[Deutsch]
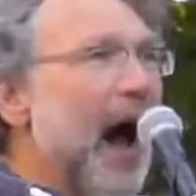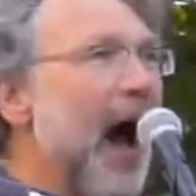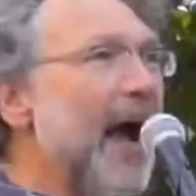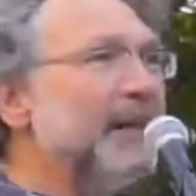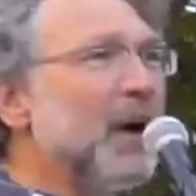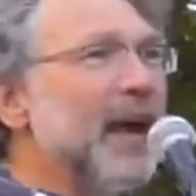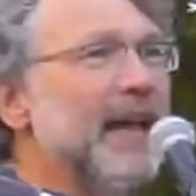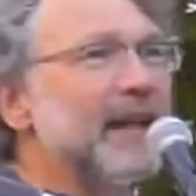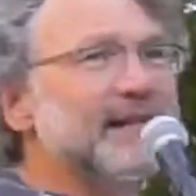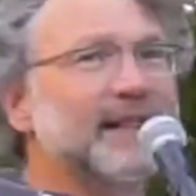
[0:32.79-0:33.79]
Einmal
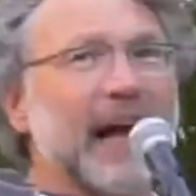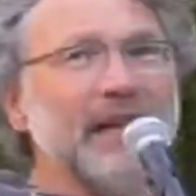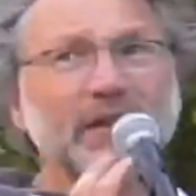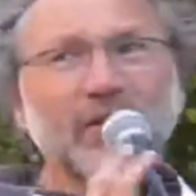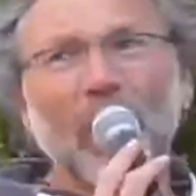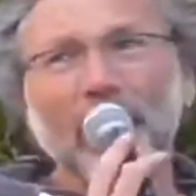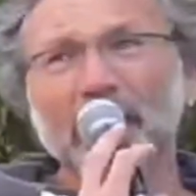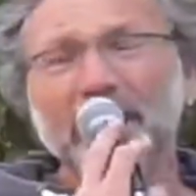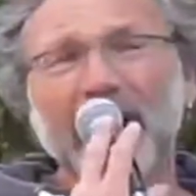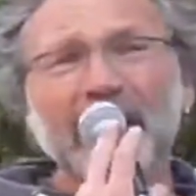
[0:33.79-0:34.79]
jetzt ganz
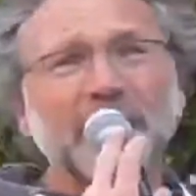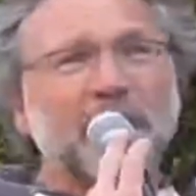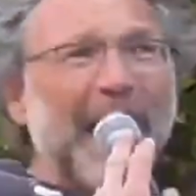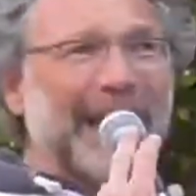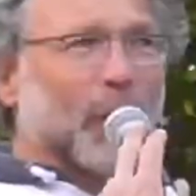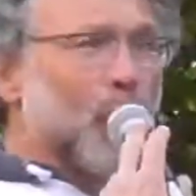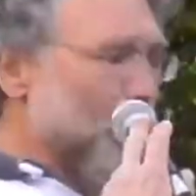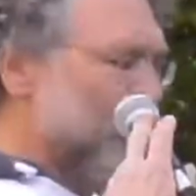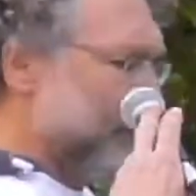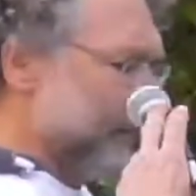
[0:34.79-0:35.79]
deutlich einen
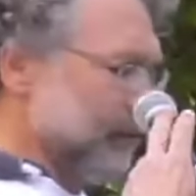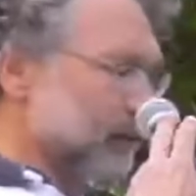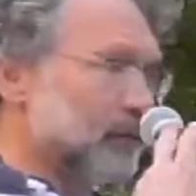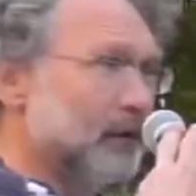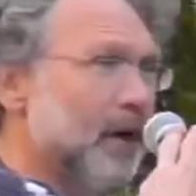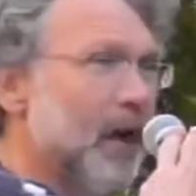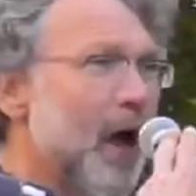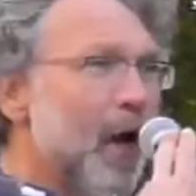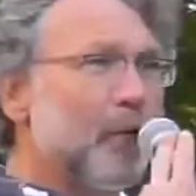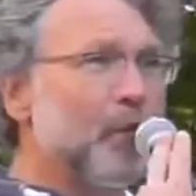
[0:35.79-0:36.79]
Weckruf
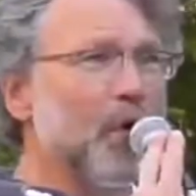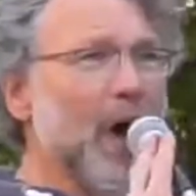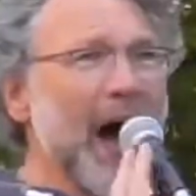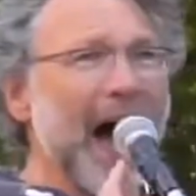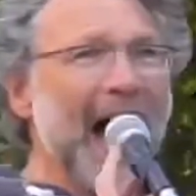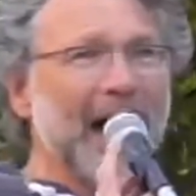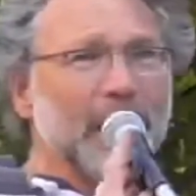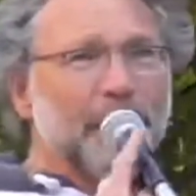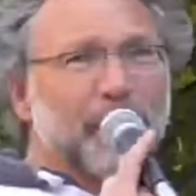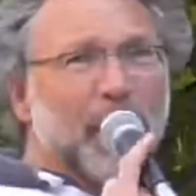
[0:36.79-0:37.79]
für
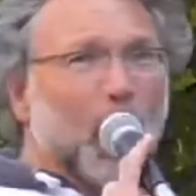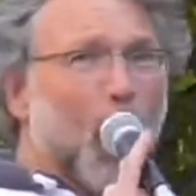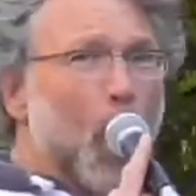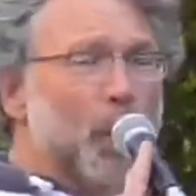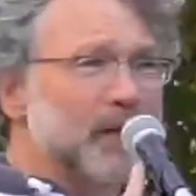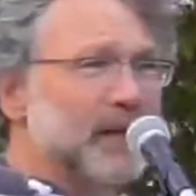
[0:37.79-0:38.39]
alle Pädagogen